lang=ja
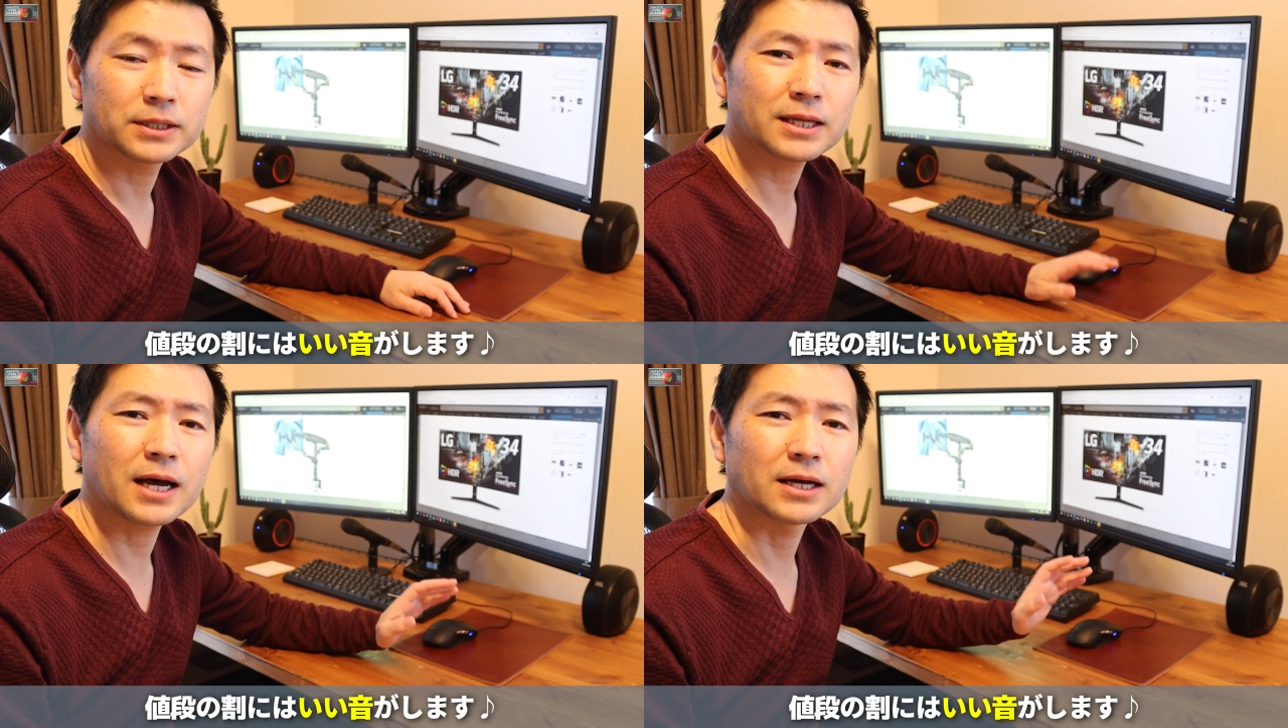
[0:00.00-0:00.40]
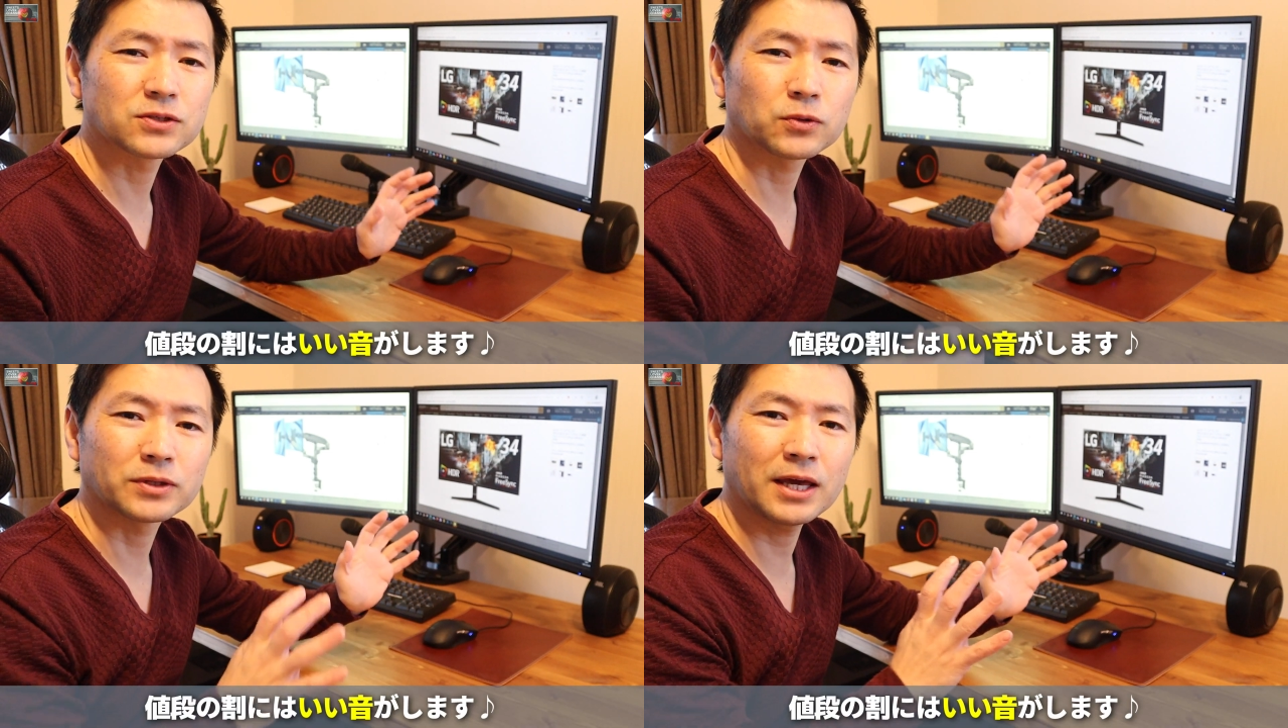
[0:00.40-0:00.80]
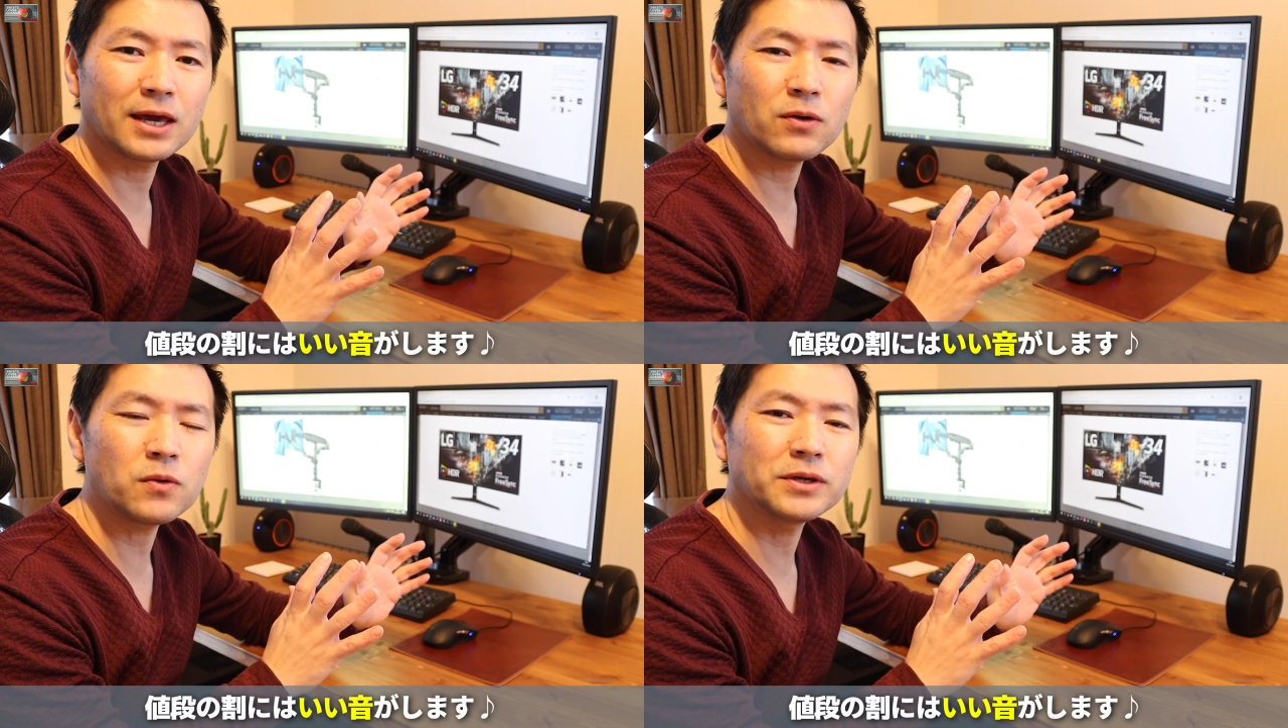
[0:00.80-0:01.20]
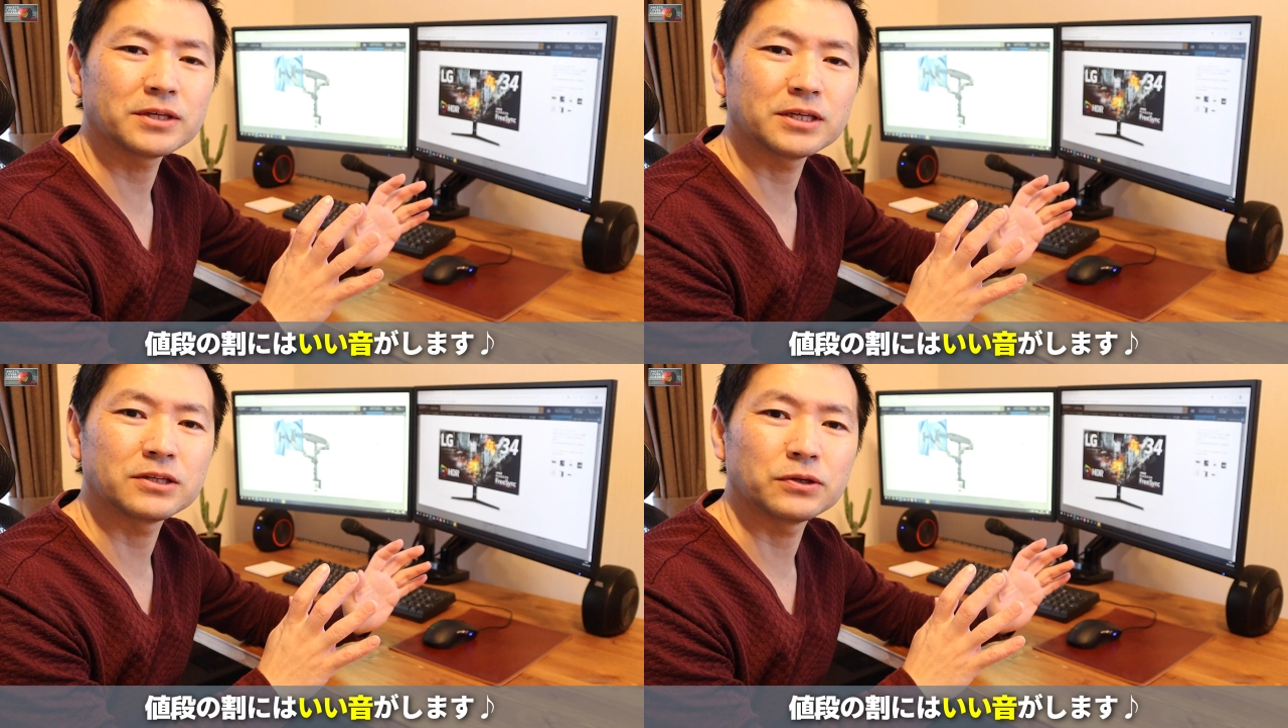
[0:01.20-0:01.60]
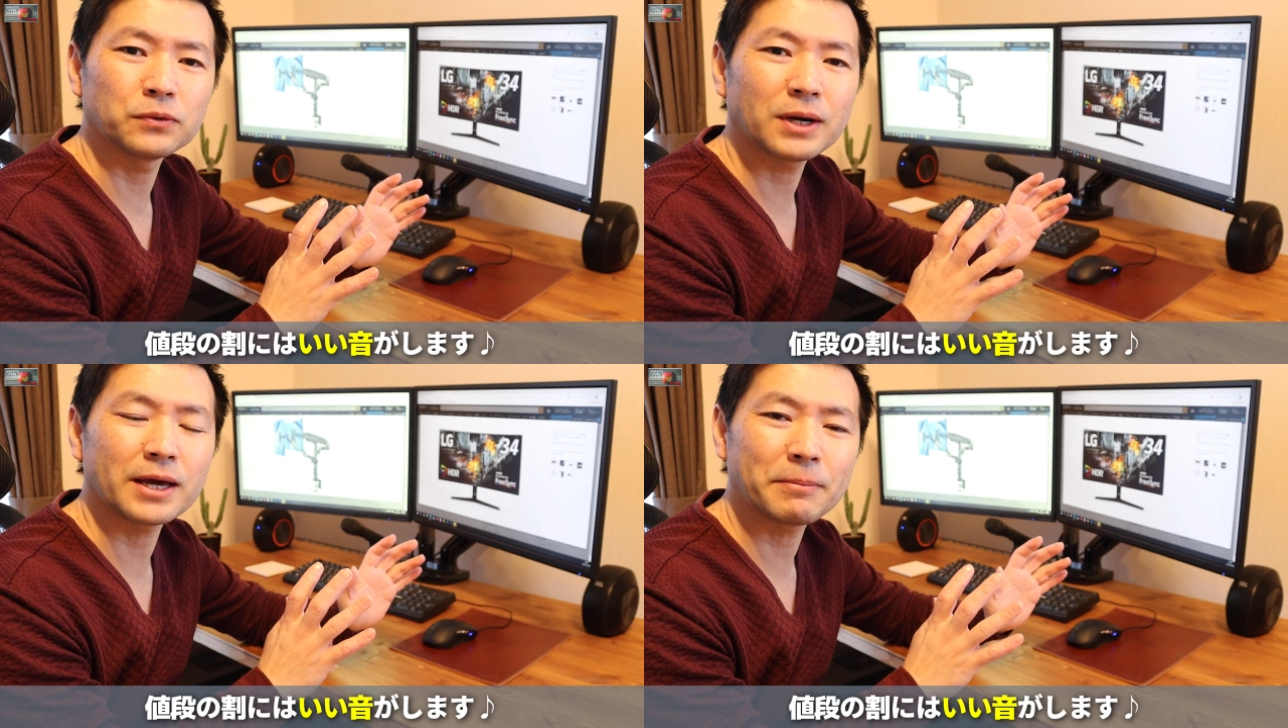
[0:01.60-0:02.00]
ただその低音域っていう
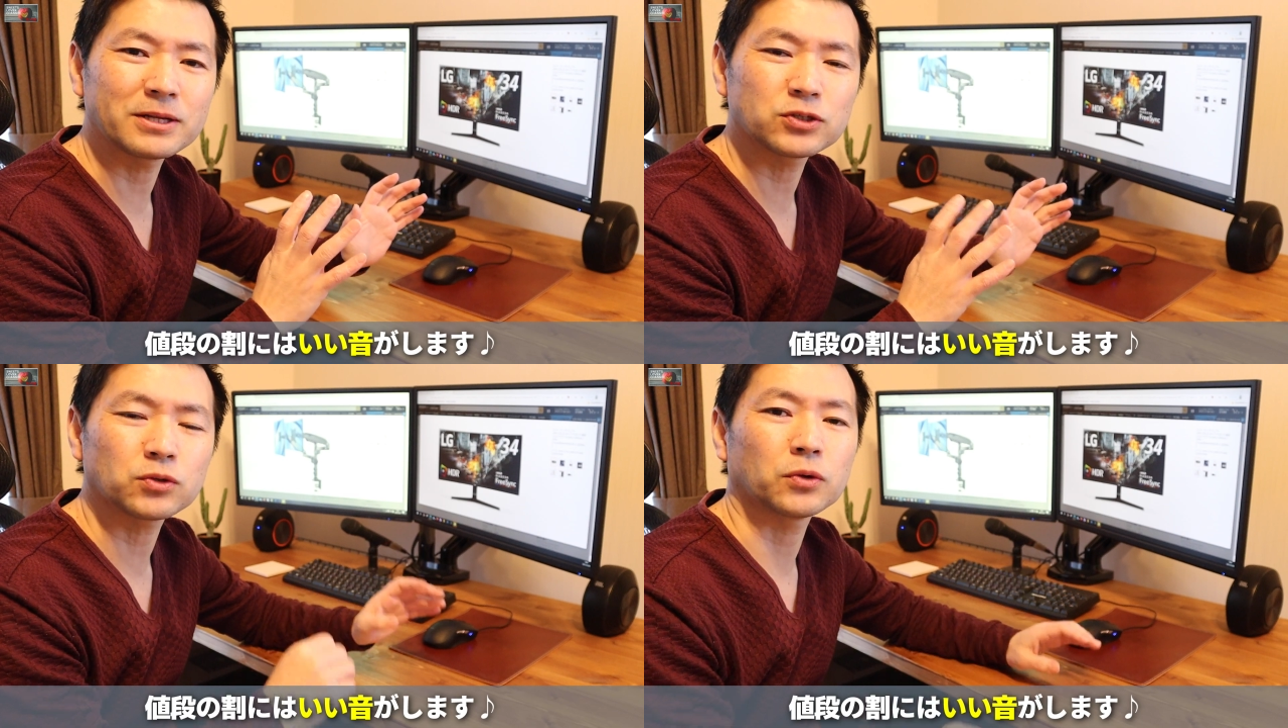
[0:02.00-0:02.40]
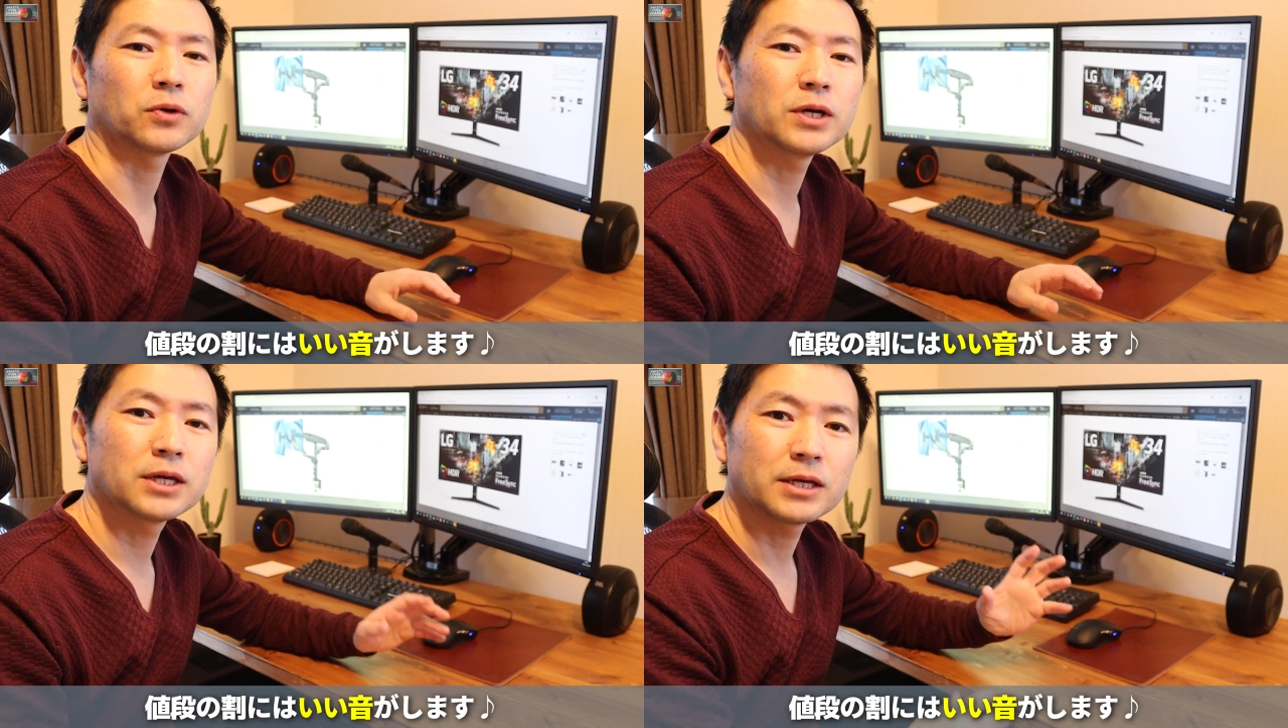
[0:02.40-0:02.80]
のはやっぱりちょっと